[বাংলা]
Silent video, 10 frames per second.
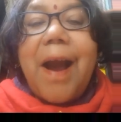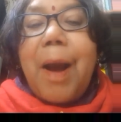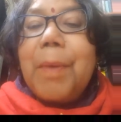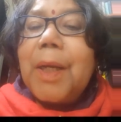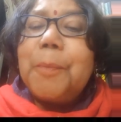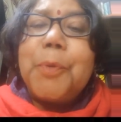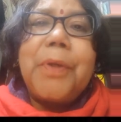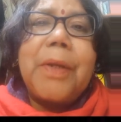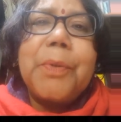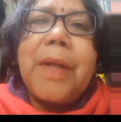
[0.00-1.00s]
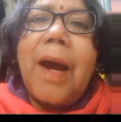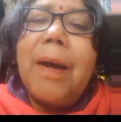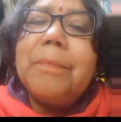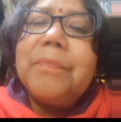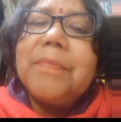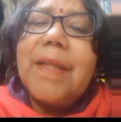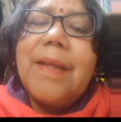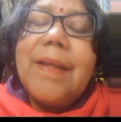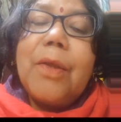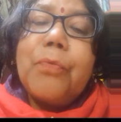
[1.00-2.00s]
আমার পুরানো নাম
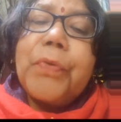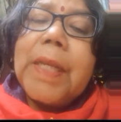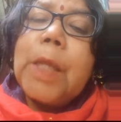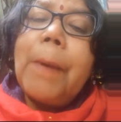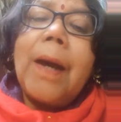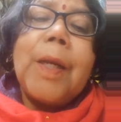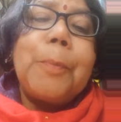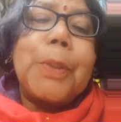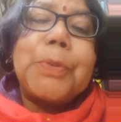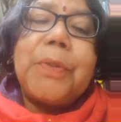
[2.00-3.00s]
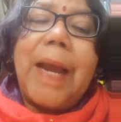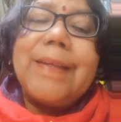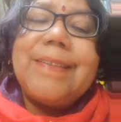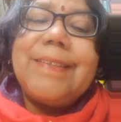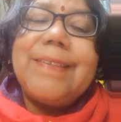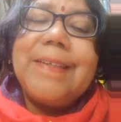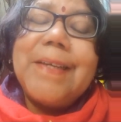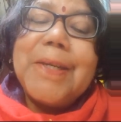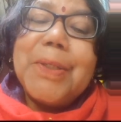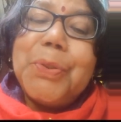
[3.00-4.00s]
ফিরিবার পথ নাহি
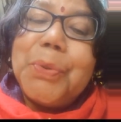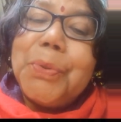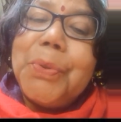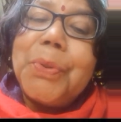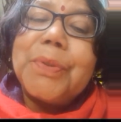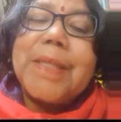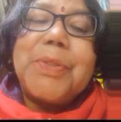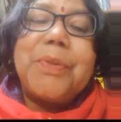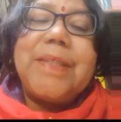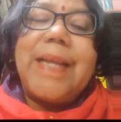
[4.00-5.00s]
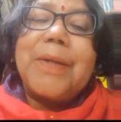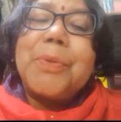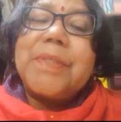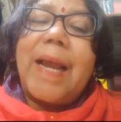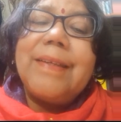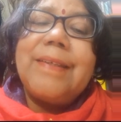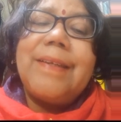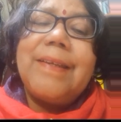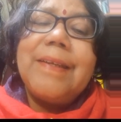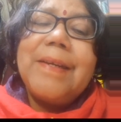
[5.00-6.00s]
দূর হতে যদি দেখো
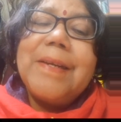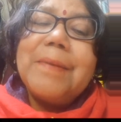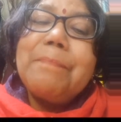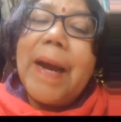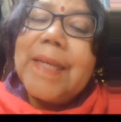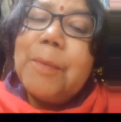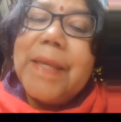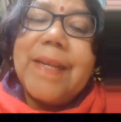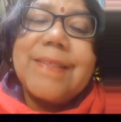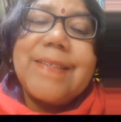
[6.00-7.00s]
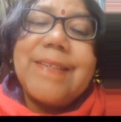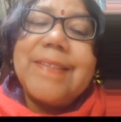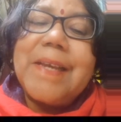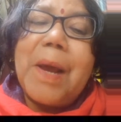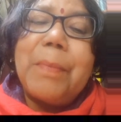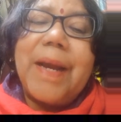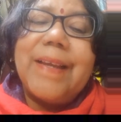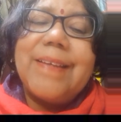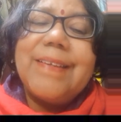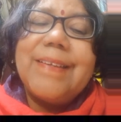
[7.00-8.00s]
চাহি পারিবে না চিনিতে
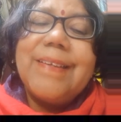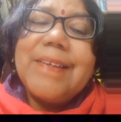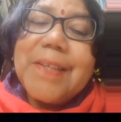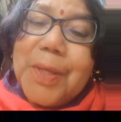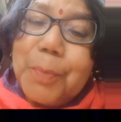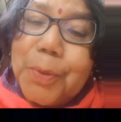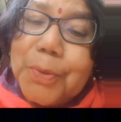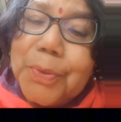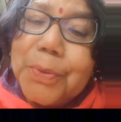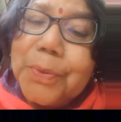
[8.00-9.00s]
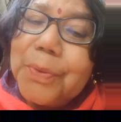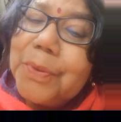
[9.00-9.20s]
আমায় হে বন্ধু